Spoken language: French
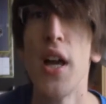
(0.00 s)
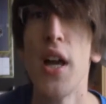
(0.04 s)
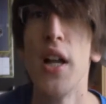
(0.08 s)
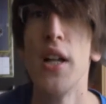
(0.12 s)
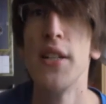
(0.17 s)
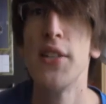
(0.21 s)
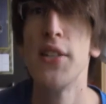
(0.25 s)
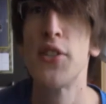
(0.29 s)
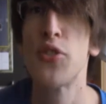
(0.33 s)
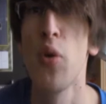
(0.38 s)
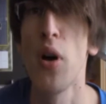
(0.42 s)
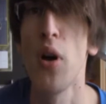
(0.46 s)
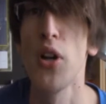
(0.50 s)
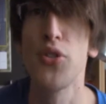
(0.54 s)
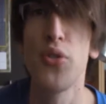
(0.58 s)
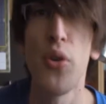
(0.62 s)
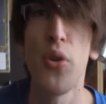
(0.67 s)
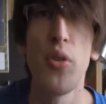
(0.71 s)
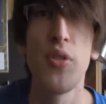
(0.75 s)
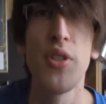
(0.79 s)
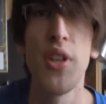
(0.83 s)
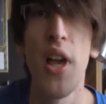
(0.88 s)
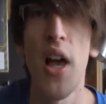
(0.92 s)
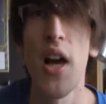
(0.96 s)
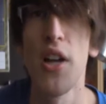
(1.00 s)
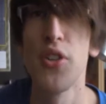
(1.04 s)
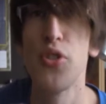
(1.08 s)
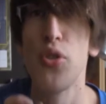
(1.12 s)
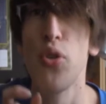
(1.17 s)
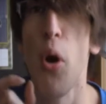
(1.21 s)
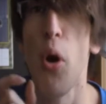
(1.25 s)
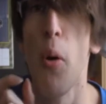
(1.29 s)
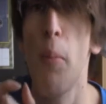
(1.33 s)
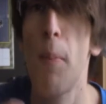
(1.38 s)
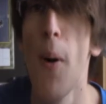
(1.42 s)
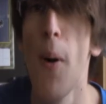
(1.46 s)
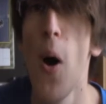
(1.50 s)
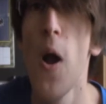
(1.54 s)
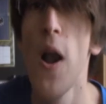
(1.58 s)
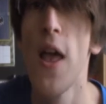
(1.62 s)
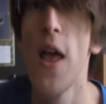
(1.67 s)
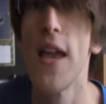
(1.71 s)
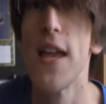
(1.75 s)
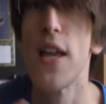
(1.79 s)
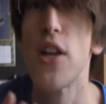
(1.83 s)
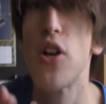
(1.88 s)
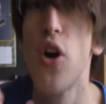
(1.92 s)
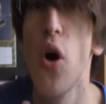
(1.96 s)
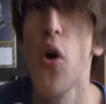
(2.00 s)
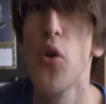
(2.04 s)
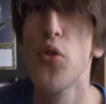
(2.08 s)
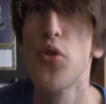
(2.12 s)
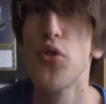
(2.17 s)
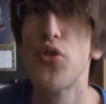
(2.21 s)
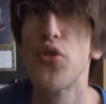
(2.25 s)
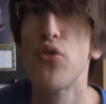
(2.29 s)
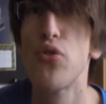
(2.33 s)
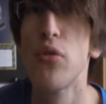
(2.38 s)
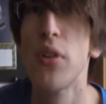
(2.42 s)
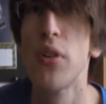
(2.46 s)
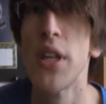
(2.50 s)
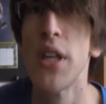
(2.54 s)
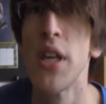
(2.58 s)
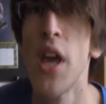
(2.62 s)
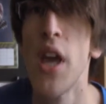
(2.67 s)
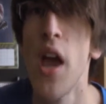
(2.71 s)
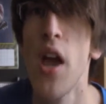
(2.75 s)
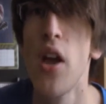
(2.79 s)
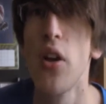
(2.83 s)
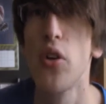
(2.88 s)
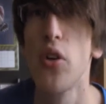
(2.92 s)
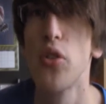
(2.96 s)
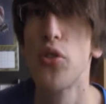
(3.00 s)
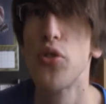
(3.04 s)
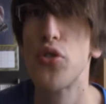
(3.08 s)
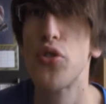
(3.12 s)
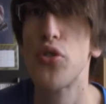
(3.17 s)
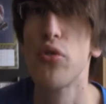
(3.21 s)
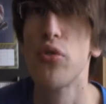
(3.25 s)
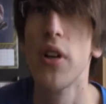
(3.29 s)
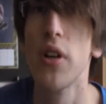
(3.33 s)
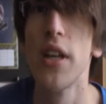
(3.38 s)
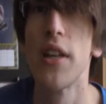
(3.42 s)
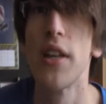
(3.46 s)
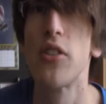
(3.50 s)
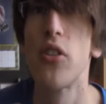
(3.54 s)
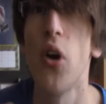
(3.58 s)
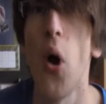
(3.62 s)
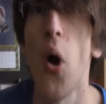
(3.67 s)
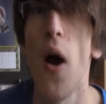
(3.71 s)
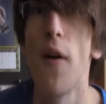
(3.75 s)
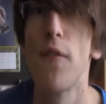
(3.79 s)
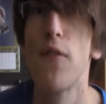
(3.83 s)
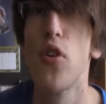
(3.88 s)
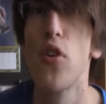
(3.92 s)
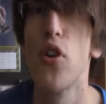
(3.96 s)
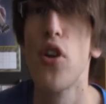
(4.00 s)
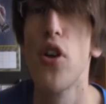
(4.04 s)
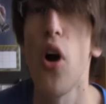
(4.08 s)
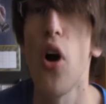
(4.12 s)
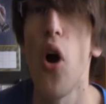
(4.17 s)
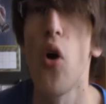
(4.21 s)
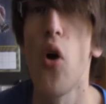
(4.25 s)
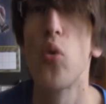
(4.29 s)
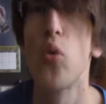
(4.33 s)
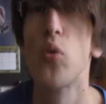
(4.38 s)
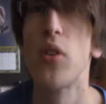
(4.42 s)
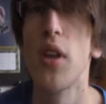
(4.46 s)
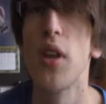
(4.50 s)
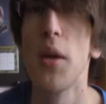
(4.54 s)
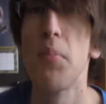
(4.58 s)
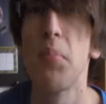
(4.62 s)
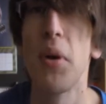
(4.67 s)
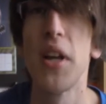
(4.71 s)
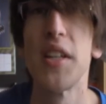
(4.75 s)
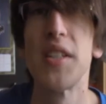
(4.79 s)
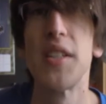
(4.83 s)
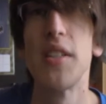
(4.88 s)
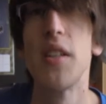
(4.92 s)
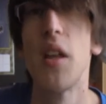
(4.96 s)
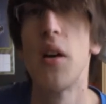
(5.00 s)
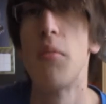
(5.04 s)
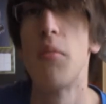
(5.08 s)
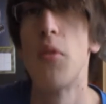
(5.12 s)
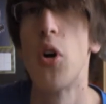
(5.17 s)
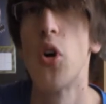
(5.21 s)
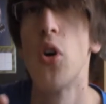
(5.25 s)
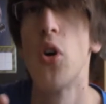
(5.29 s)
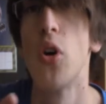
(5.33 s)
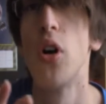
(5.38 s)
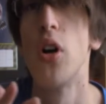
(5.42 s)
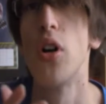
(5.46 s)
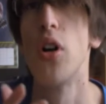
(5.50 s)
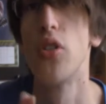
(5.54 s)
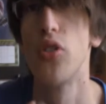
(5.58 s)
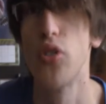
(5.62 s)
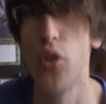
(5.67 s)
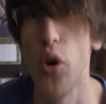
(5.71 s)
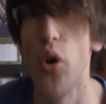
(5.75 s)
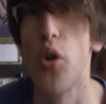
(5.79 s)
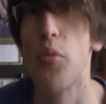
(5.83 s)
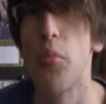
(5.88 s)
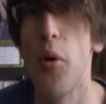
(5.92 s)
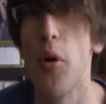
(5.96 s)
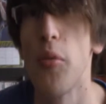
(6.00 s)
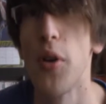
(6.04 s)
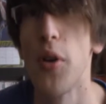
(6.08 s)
l'histoire se resserra sur Paul et Gant de Souris, Gant de Souris étant un voleur rencontré précédemment dans le premier